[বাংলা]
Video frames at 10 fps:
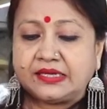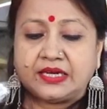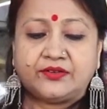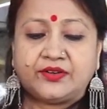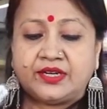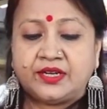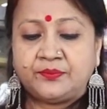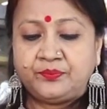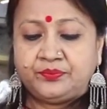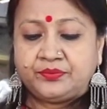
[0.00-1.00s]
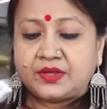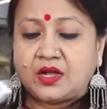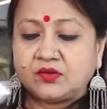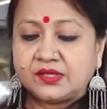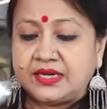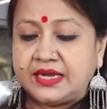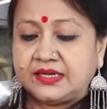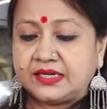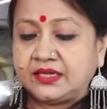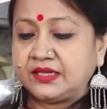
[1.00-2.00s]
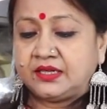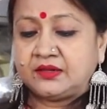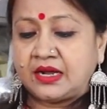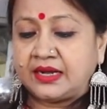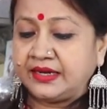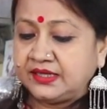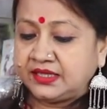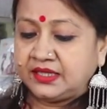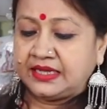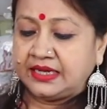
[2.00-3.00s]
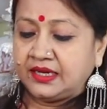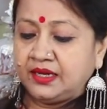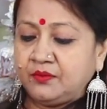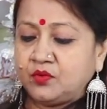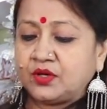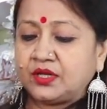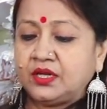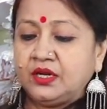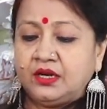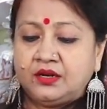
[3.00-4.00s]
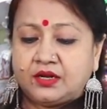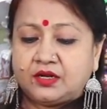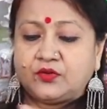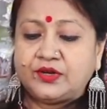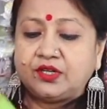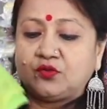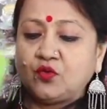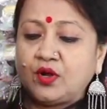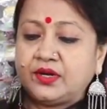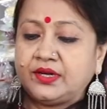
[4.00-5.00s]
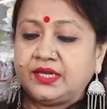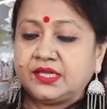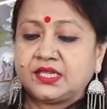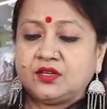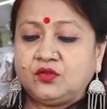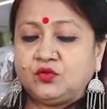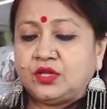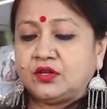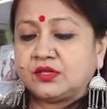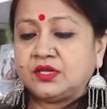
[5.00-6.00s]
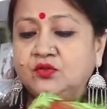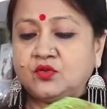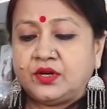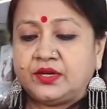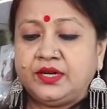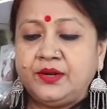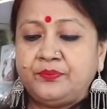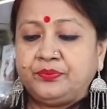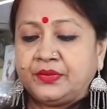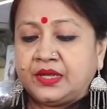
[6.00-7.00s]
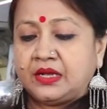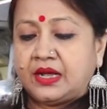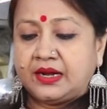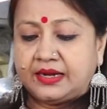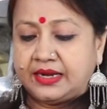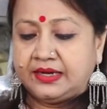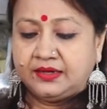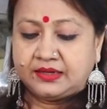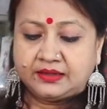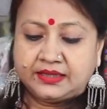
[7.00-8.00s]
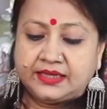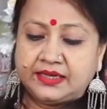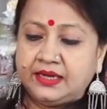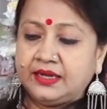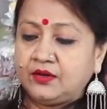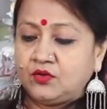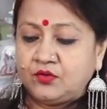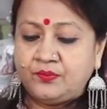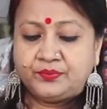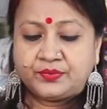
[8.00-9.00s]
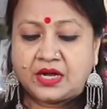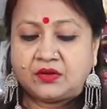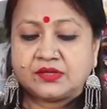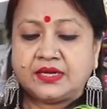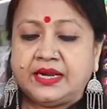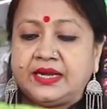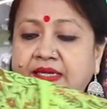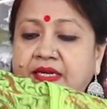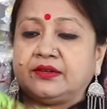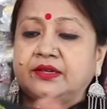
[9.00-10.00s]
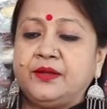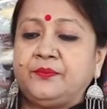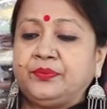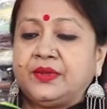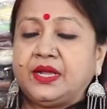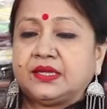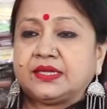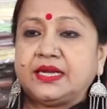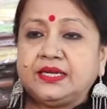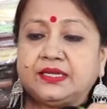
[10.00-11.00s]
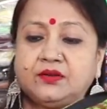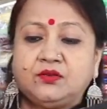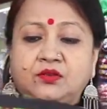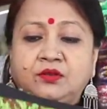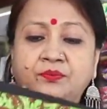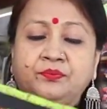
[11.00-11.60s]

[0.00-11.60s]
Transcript: এইট হান্ড্রেডে থাউজেন্ড এইট হান্ড্রেড আগের যেটা দেখালাম ওটা টোয়েন্টি টু হান্ড্রেডে ছিল টু থাউজেন্ড টু হান্ড্রেড আর এইটা থেকে এগুলো থাউজেন্ড এইট হান্ড্রেড আচ্ছা এইটা হলো